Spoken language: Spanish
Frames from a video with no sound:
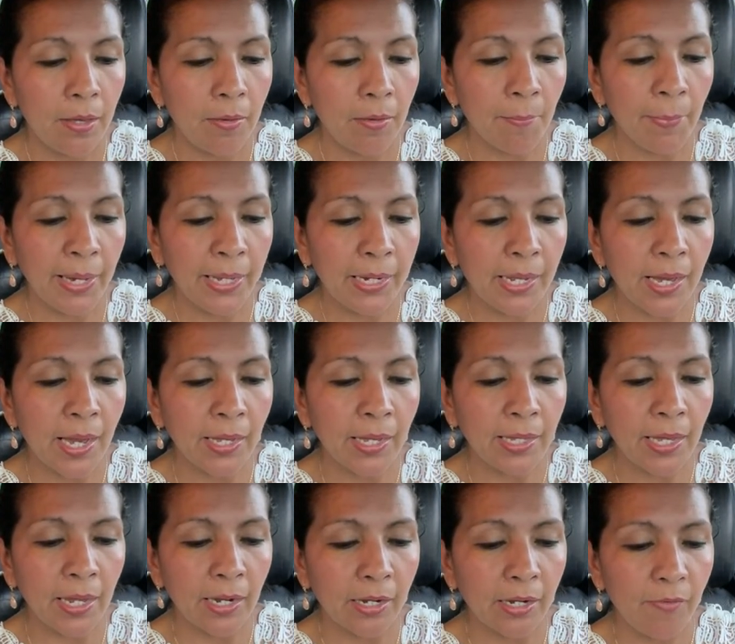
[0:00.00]

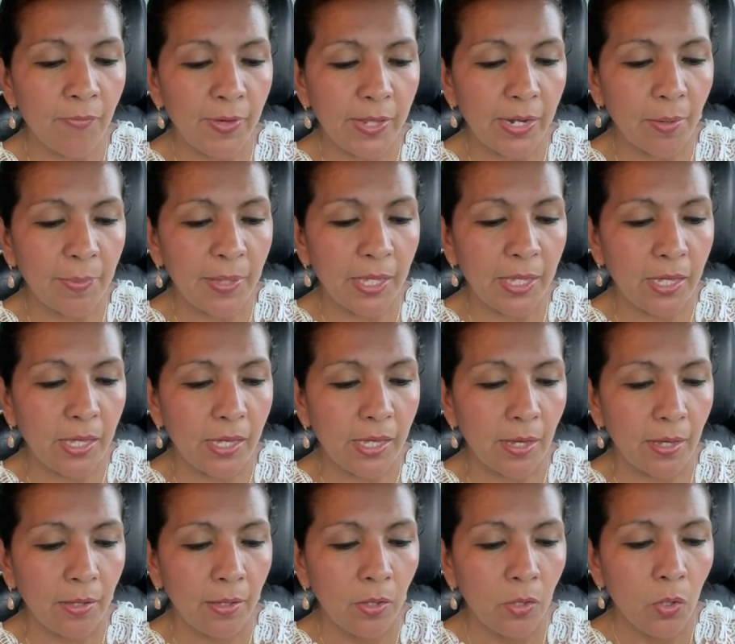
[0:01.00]
Mariana Rivera
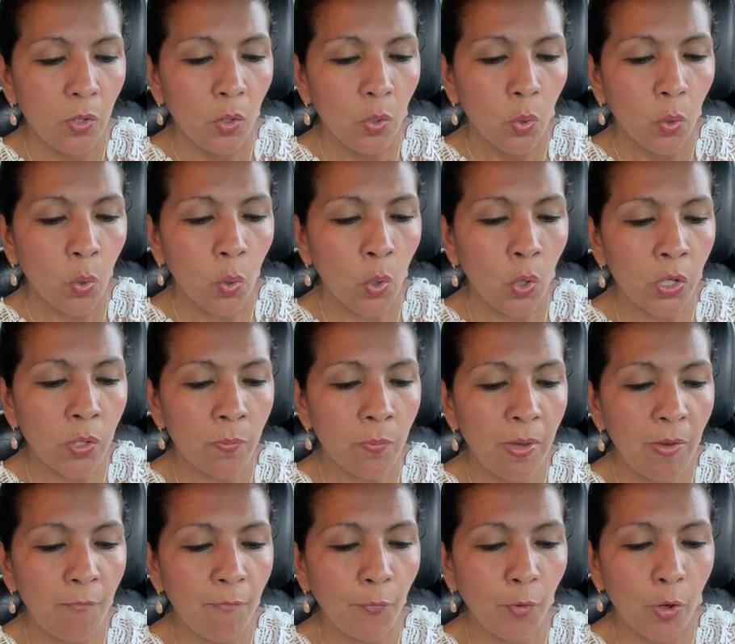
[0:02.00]
Mejía, Hoy
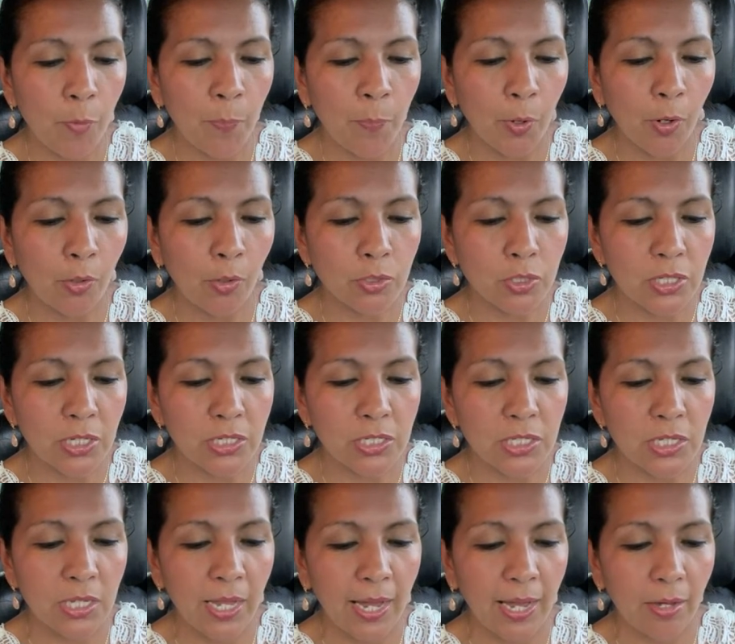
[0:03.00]
me voy por los
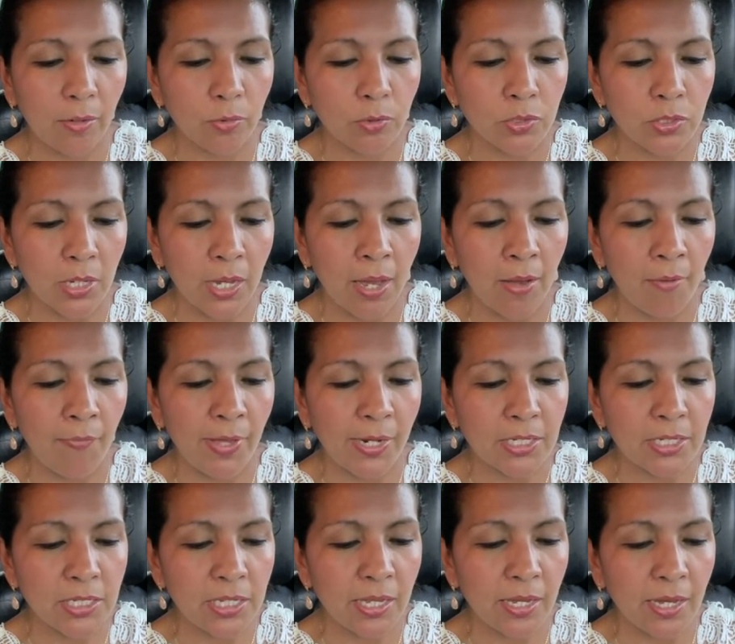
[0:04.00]
esnagos a ver
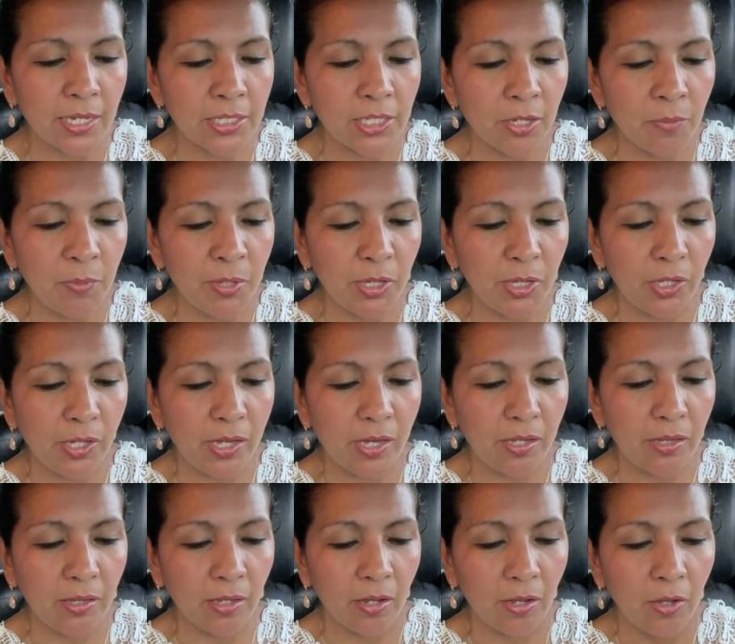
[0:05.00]
si hay en mi
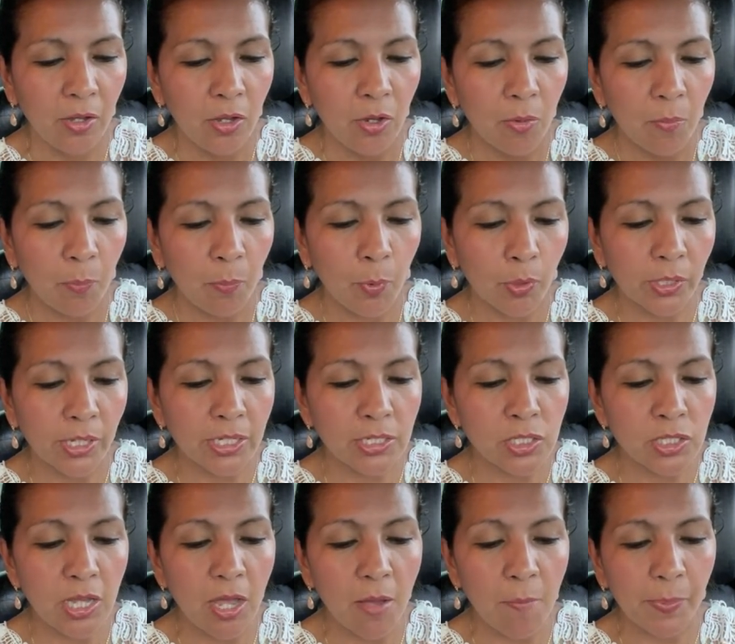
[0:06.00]
tienda, porque
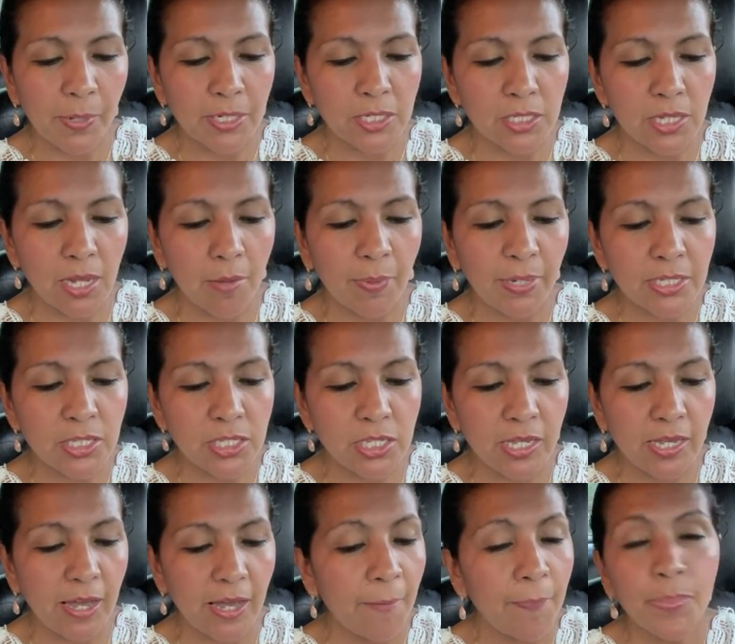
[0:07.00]
siempre está
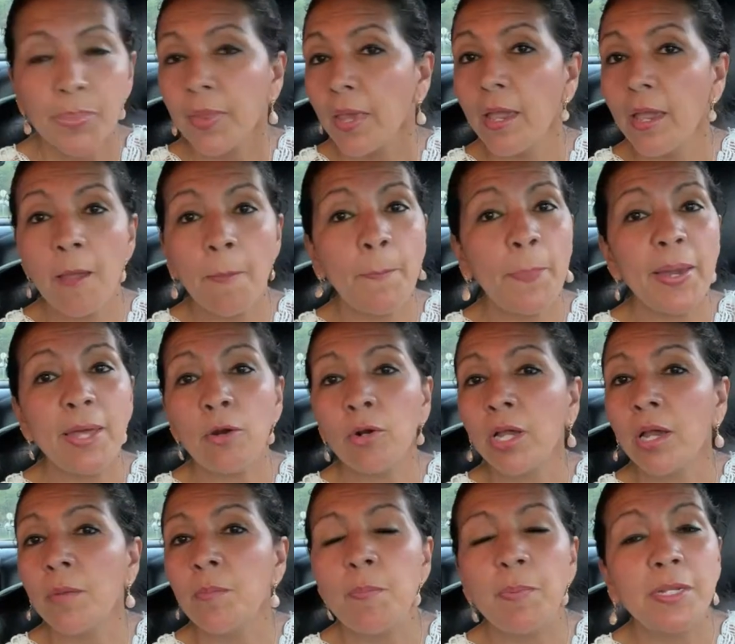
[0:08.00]
vacía. Espero
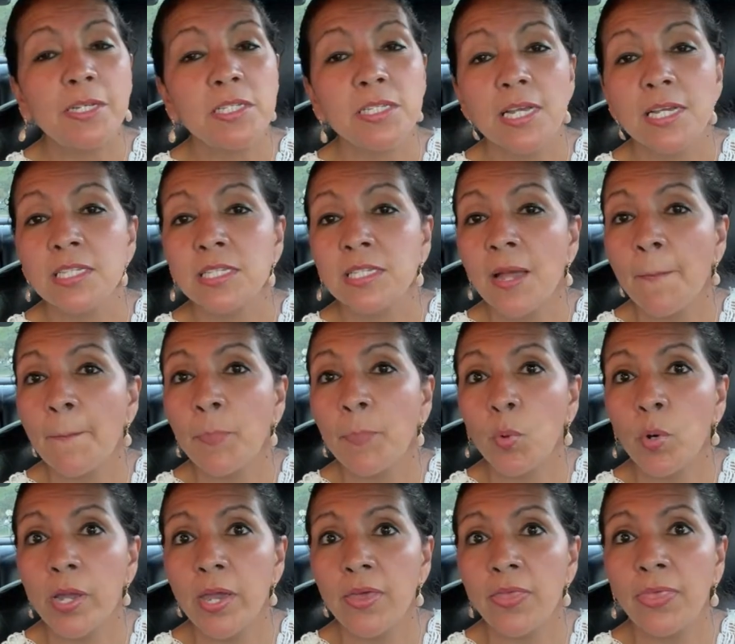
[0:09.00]
que mi princesa
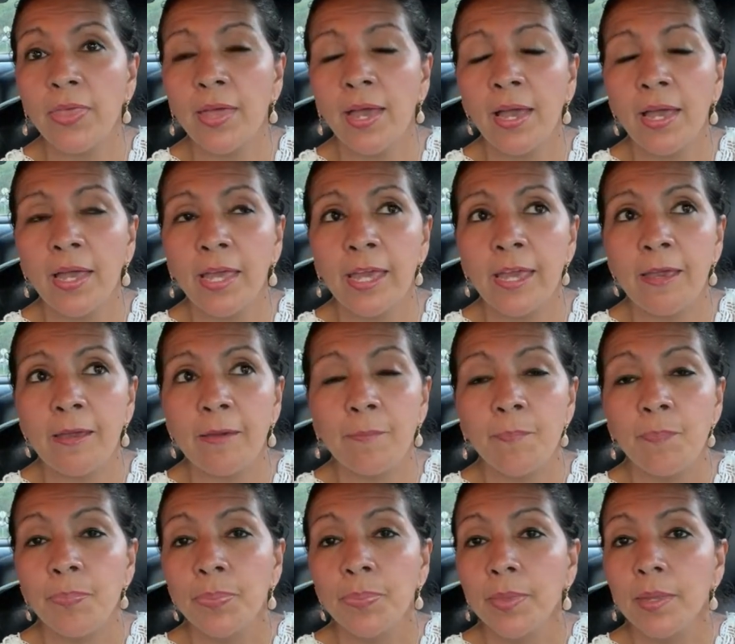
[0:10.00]
pueda, eh,
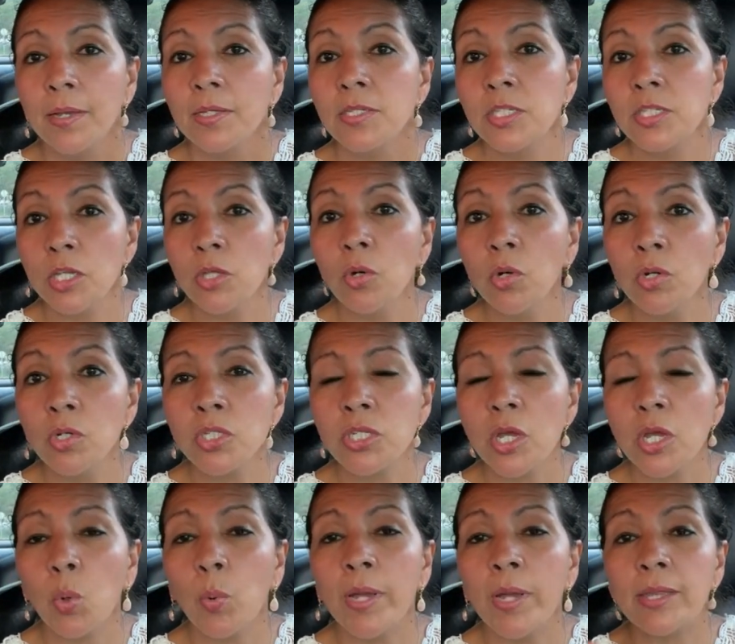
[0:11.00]
si no los
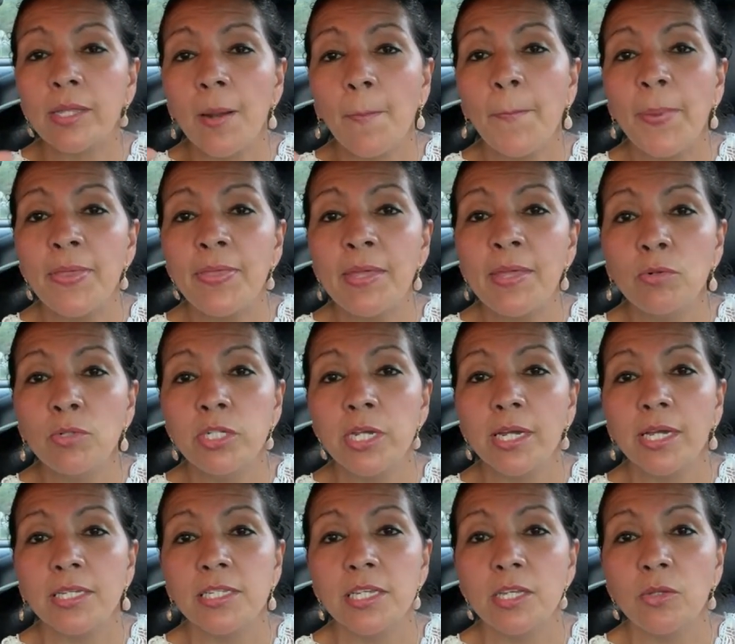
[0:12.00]
encuentra, pedir un
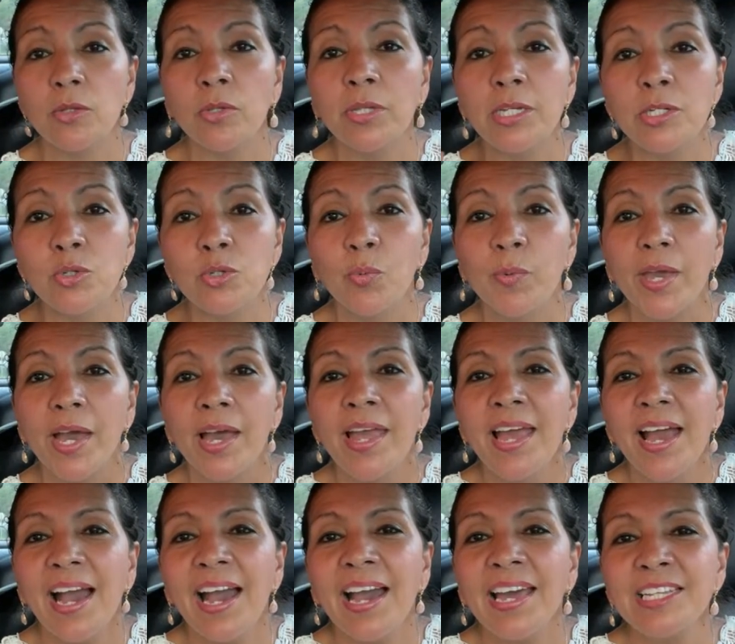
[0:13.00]
chequecito de lluvia.
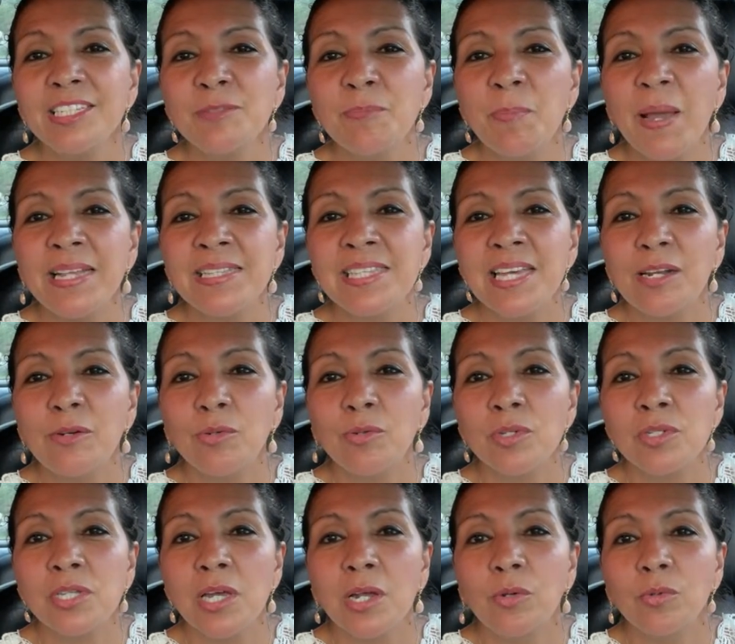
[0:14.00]
Arisbet,
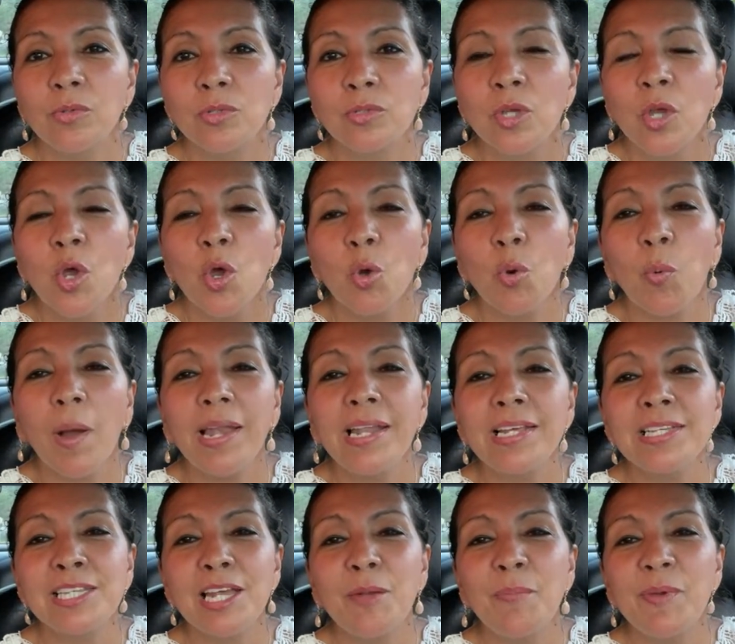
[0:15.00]
saludos, saludos. ¿Cuál
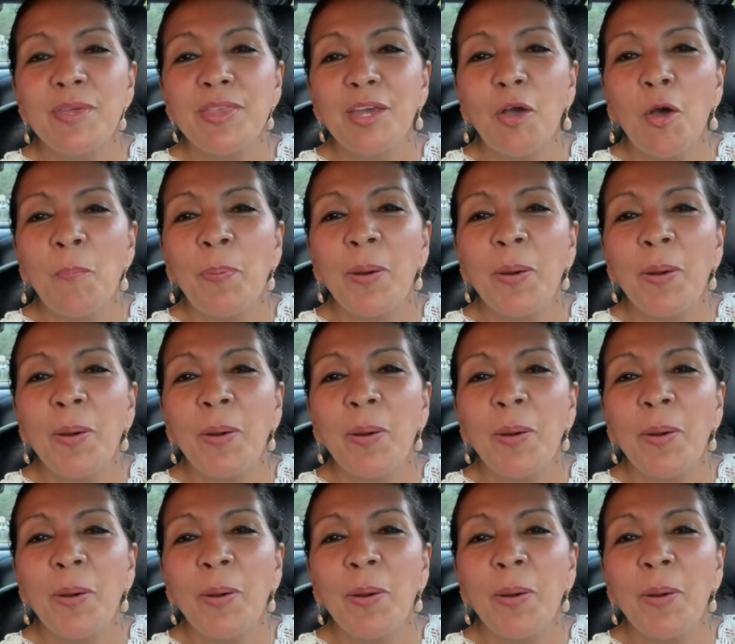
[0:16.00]
es el video